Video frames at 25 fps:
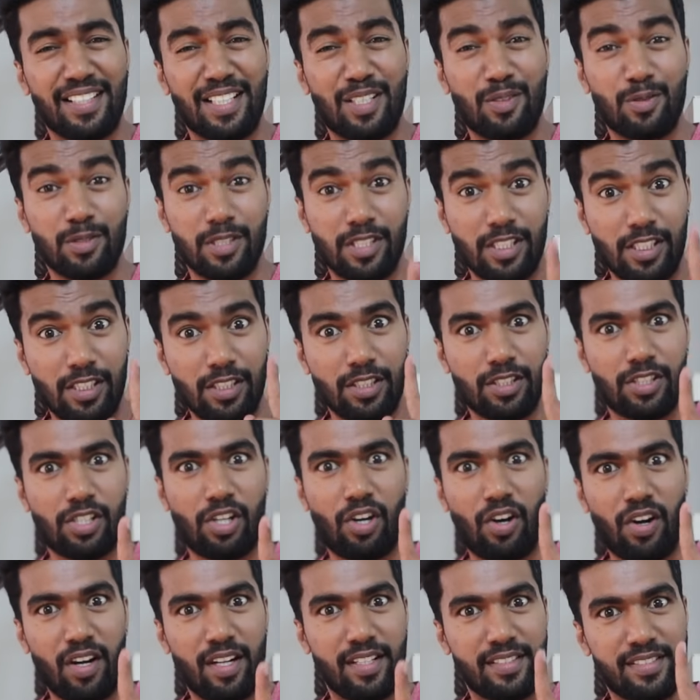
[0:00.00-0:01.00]
நான் ஒரு நாள்
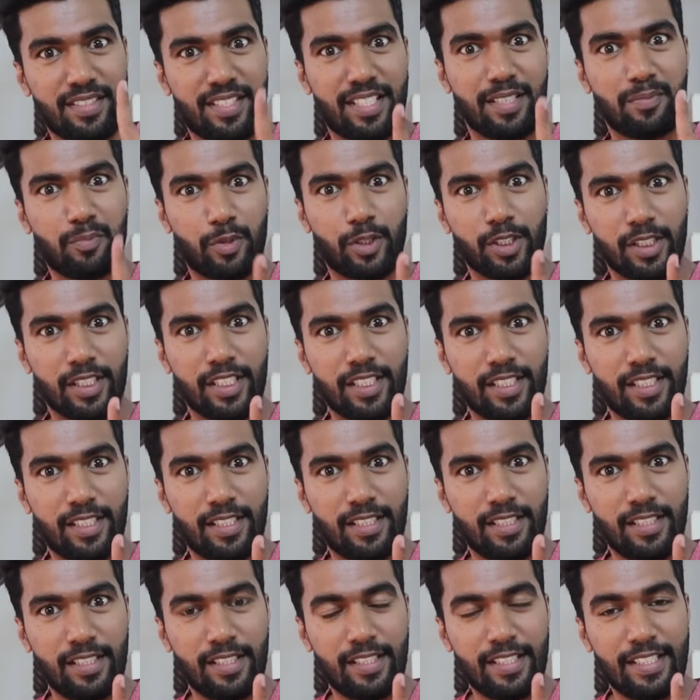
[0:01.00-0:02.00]
காலேஜுக்கே போகல
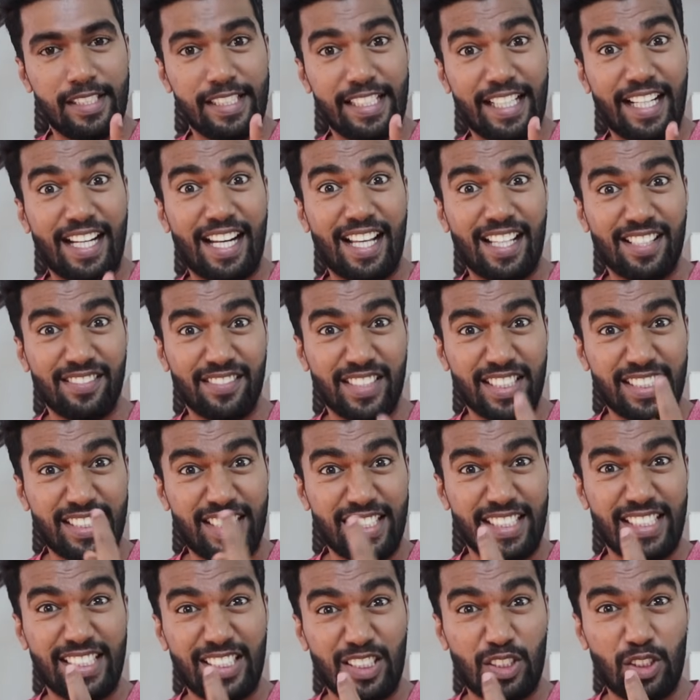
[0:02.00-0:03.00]
ஏன்னா அது
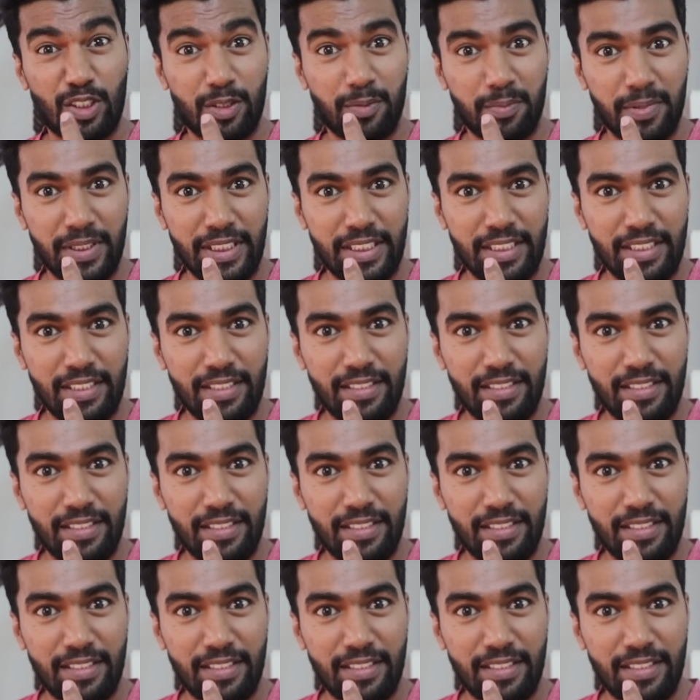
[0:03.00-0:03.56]
வந்த இடம் அப்படி